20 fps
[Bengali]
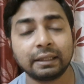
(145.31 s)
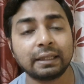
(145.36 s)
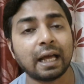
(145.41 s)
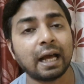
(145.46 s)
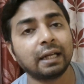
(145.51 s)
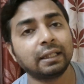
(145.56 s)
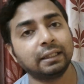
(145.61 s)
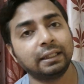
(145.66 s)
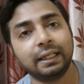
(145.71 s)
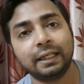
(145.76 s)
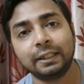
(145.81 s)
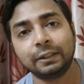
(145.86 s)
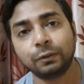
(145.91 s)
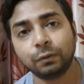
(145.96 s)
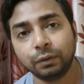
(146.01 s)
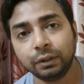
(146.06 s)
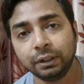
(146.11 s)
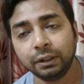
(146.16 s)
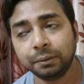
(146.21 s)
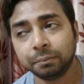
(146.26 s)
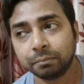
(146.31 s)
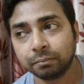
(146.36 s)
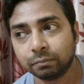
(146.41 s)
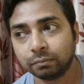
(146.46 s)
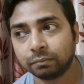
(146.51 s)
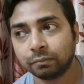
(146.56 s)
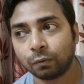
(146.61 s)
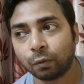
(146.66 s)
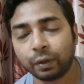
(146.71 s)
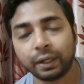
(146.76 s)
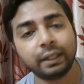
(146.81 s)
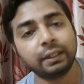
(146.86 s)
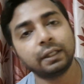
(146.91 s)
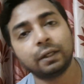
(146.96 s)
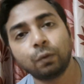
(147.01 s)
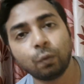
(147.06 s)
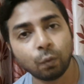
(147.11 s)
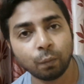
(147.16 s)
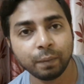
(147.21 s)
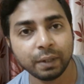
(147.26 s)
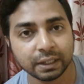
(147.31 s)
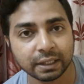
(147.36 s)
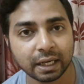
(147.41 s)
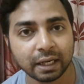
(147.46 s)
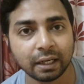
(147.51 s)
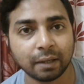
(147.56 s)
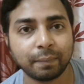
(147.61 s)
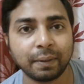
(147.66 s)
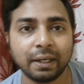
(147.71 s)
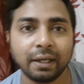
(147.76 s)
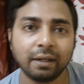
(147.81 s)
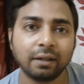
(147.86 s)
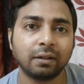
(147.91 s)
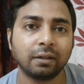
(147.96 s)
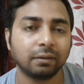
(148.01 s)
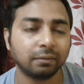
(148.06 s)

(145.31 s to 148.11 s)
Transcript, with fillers: তার থেকে যদি অনেকটা কমে যায় না মানে